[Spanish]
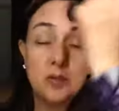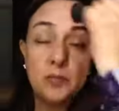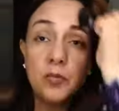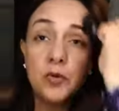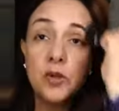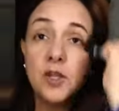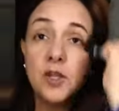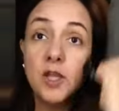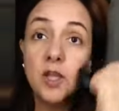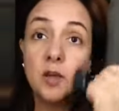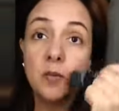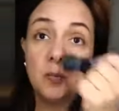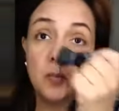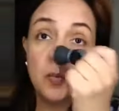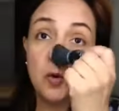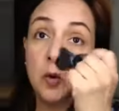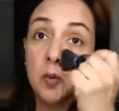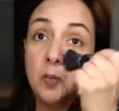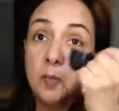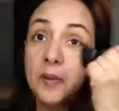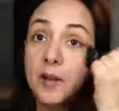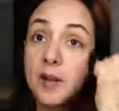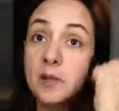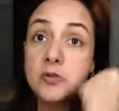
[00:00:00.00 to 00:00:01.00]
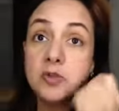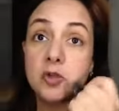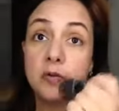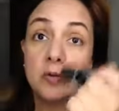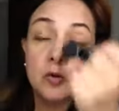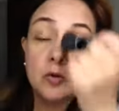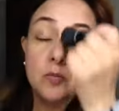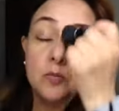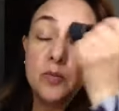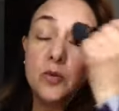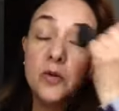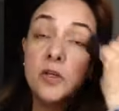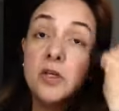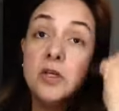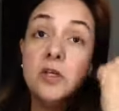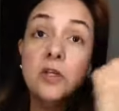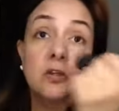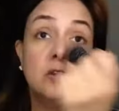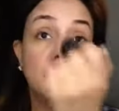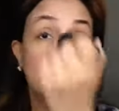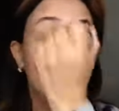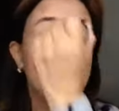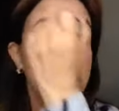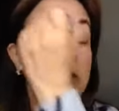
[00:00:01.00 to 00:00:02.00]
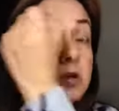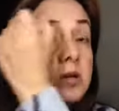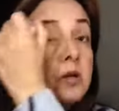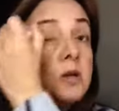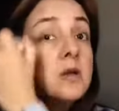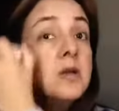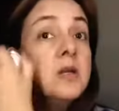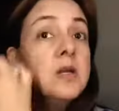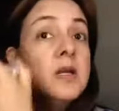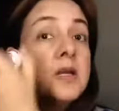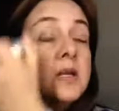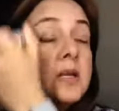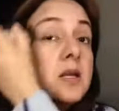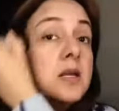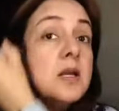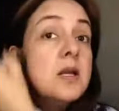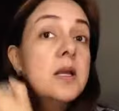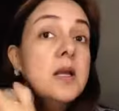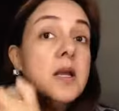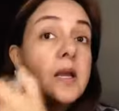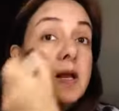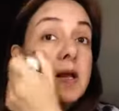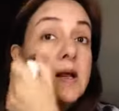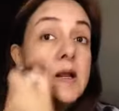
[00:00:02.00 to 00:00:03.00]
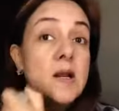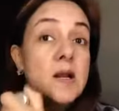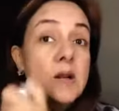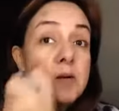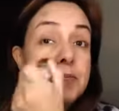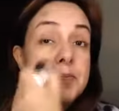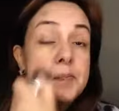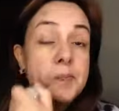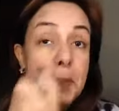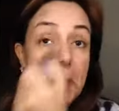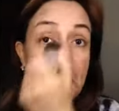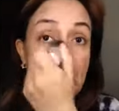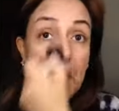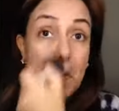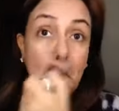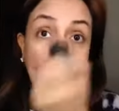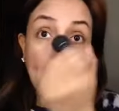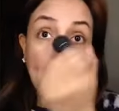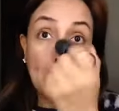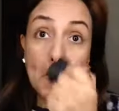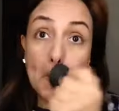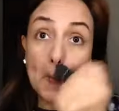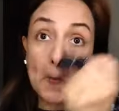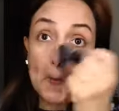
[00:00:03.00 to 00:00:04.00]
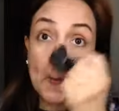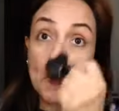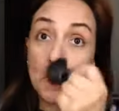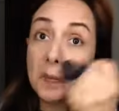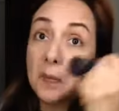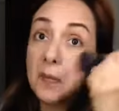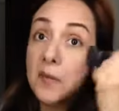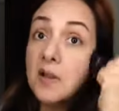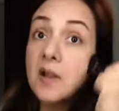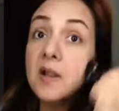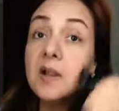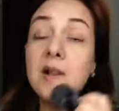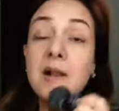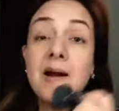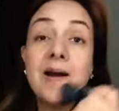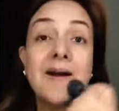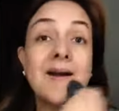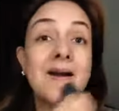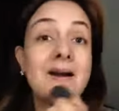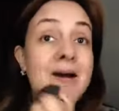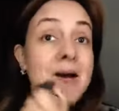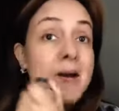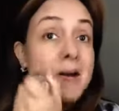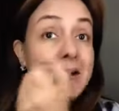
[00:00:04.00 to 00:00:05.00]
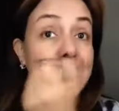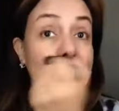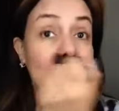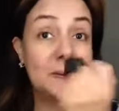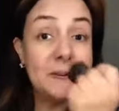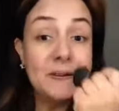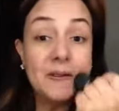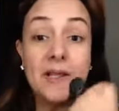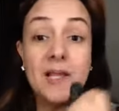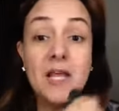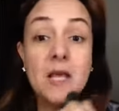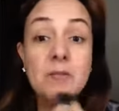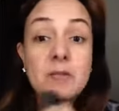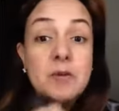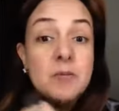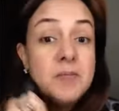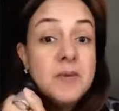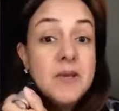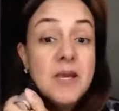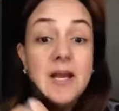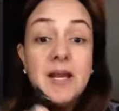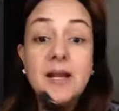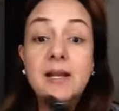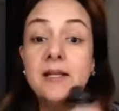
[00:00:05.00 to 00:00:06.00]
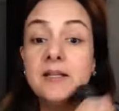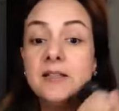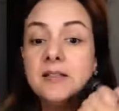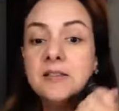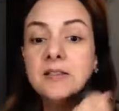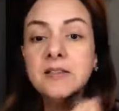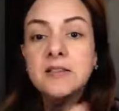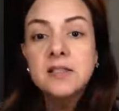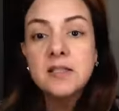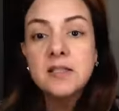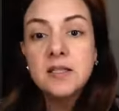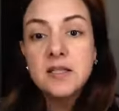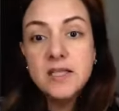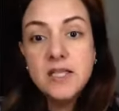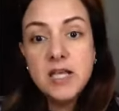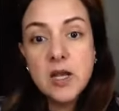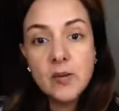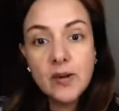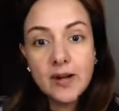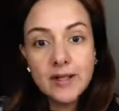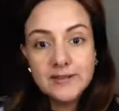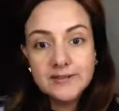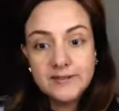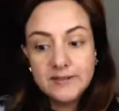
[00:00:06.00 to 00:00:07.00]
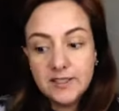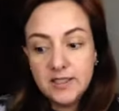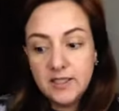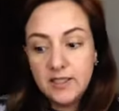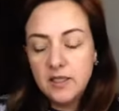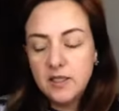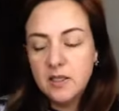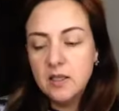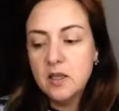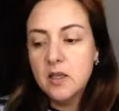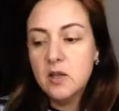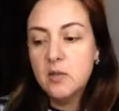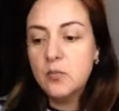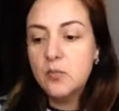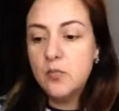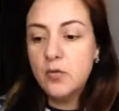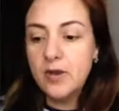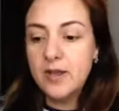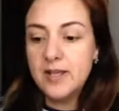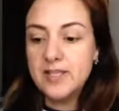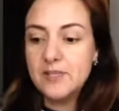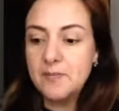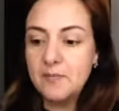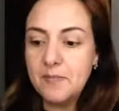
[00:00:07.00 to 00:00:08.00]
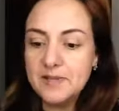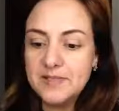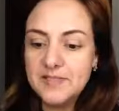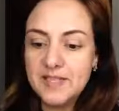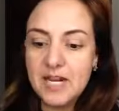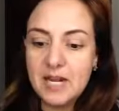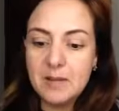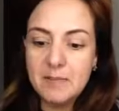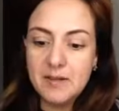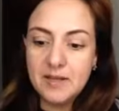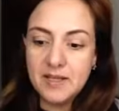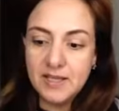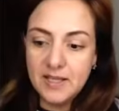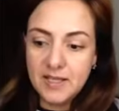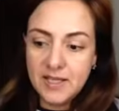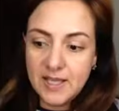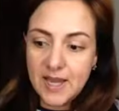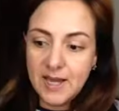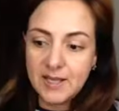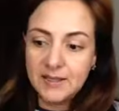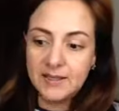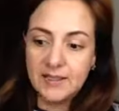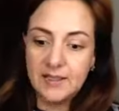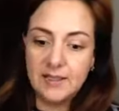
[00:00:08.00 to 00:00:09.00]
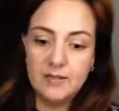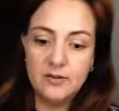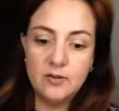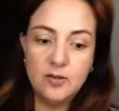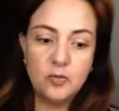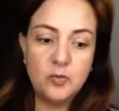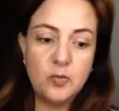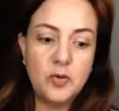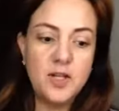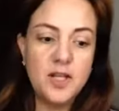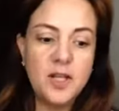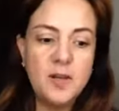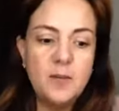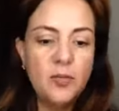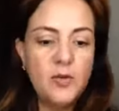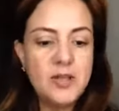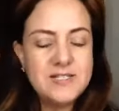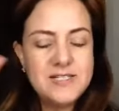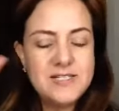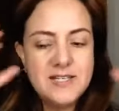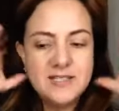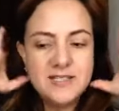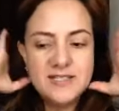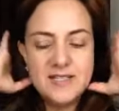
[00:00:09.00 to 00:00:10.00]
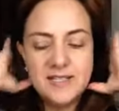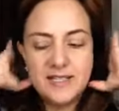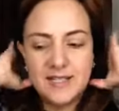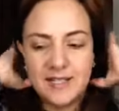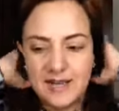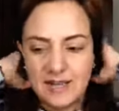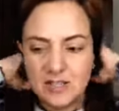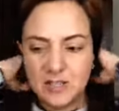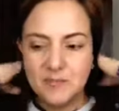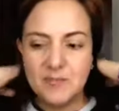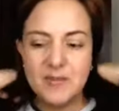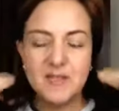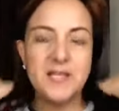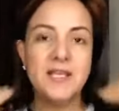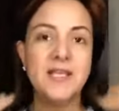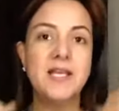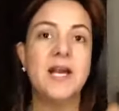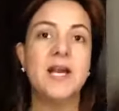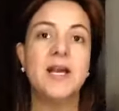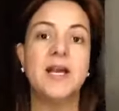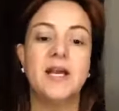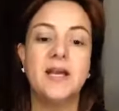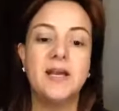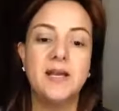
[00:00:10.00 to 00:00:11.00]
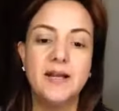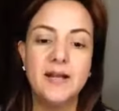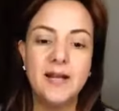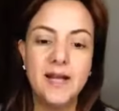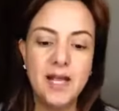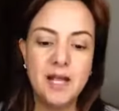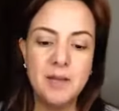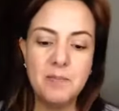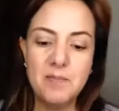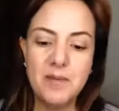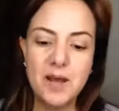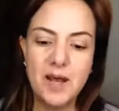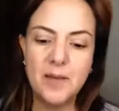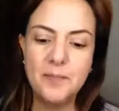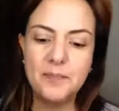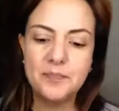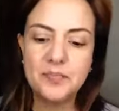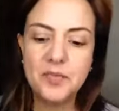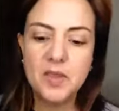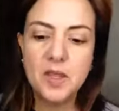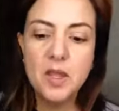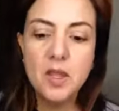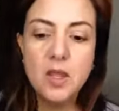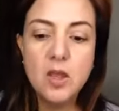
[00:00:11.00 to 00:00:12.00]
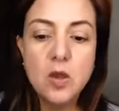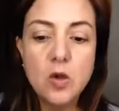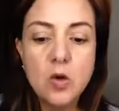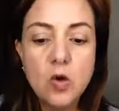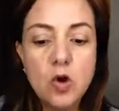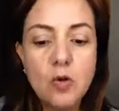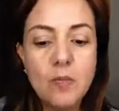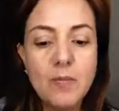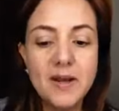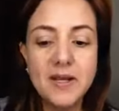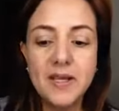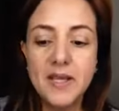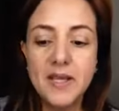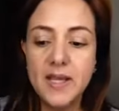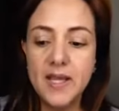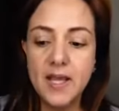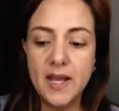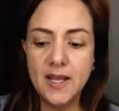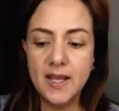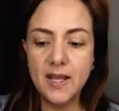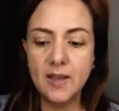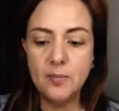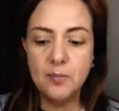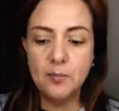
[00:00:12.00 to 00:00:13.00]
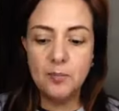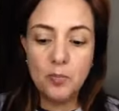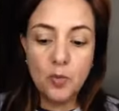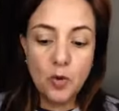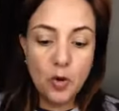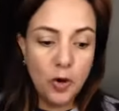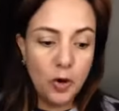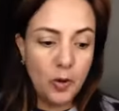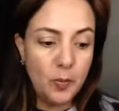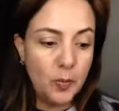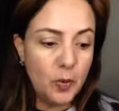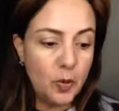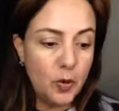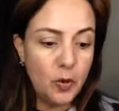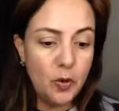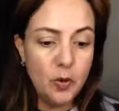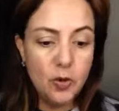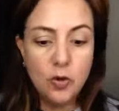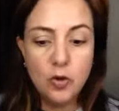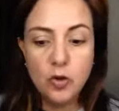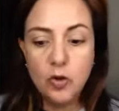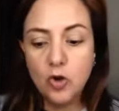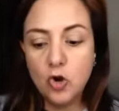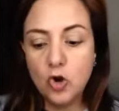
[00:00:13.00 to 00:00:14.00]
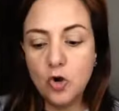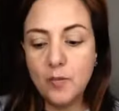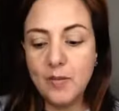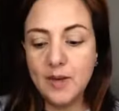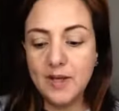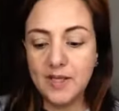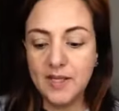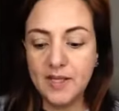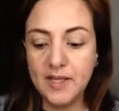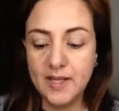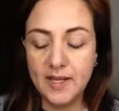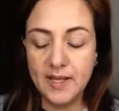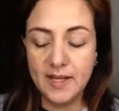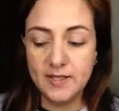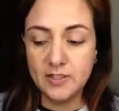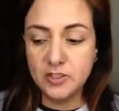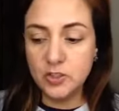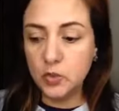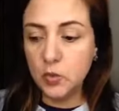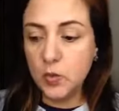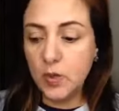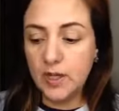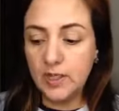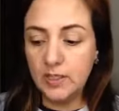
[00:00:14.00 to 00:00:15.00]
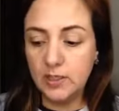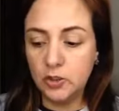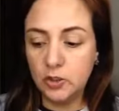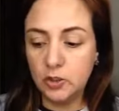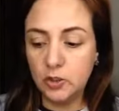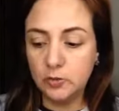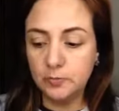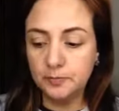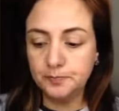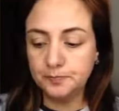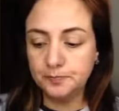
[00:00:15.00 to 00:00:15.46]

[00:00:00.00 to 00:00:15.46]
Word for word: por ejemplo, para absorber un poquito el, la grasita de mi piel, y ahora sí, puedes empezar a maquillarte. Entonces, por ejemplo, si, quieres maquillaje en crema o maquillaje en polvo o maquillaje suelto.